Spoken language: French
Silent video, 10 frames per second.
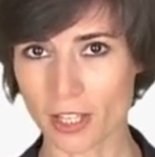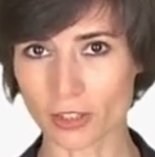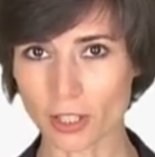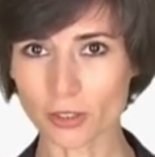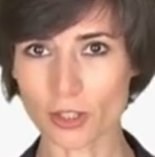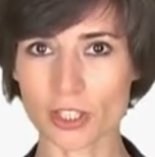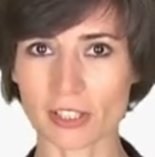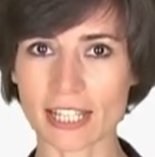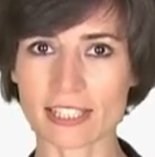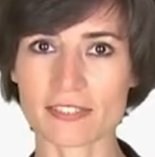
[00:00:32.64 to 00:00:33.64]
Notre
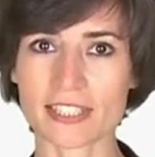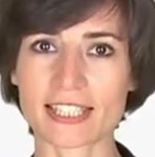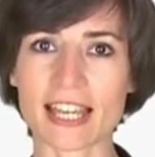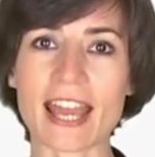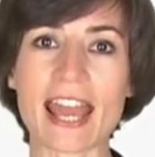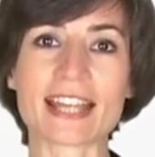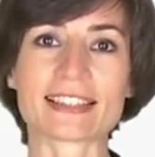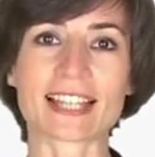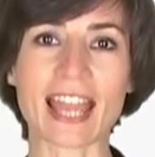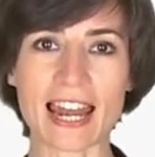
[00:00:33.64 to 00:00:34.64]
champ d'activité
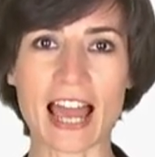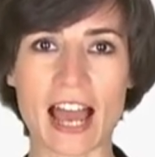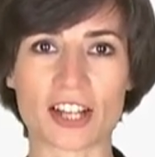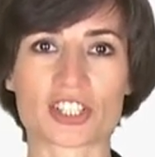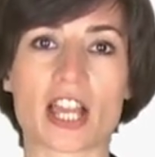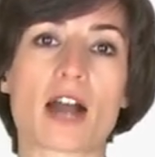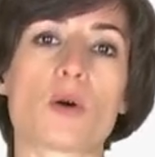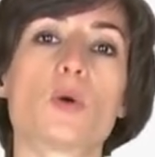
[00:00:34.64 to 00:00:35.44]
est très large car